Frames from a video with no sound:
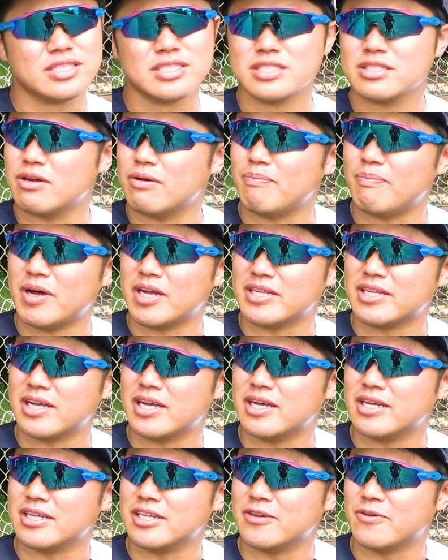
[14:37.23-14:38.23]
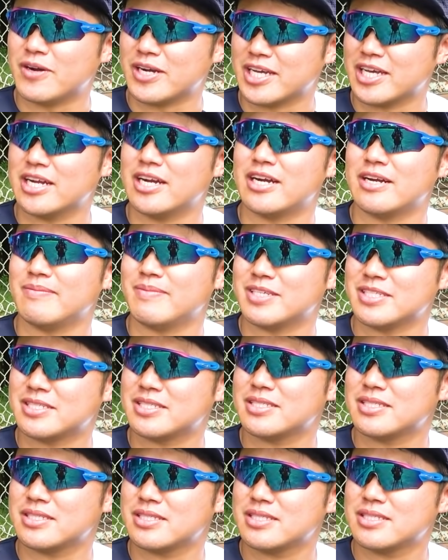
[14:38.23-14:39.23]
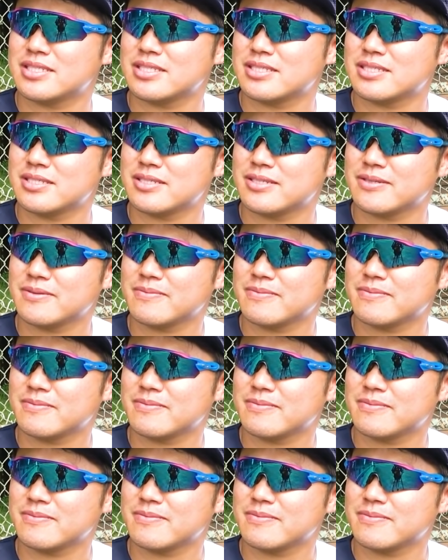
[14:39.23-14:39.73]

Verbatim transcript: つのパターンに分けられます。